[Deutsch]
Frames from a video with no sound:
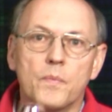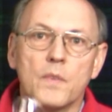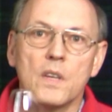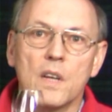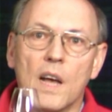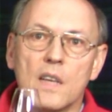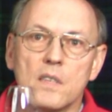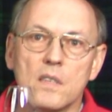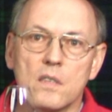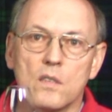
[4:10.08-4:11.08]
In der
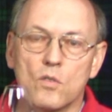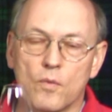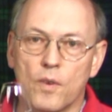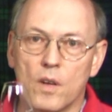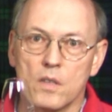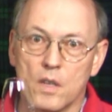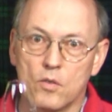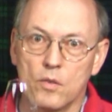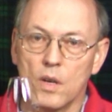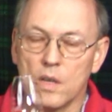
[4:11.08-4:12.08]
Nase ist sofort
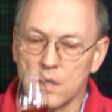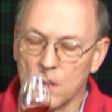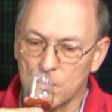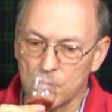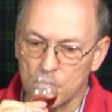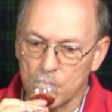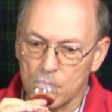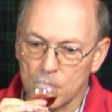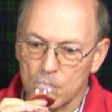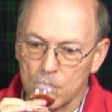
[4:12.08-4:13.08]
natürlich
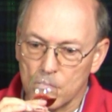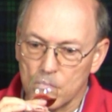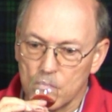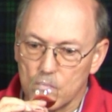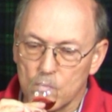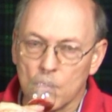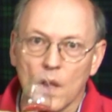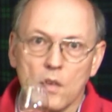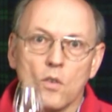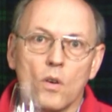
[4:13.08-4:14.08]

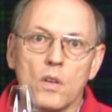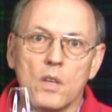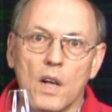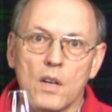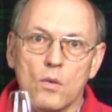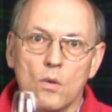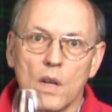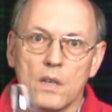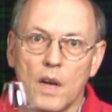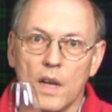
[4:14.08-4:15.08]
ein deutlicher
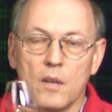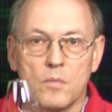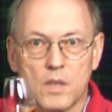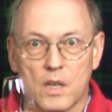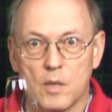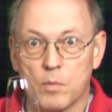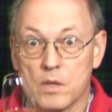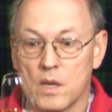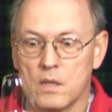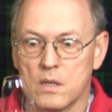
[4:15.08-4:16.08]
Alkoholanteil,
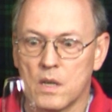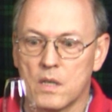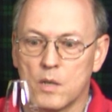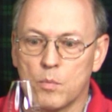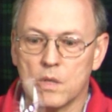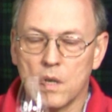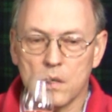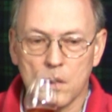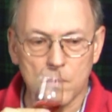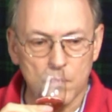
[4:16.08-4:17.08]
60% sind 60%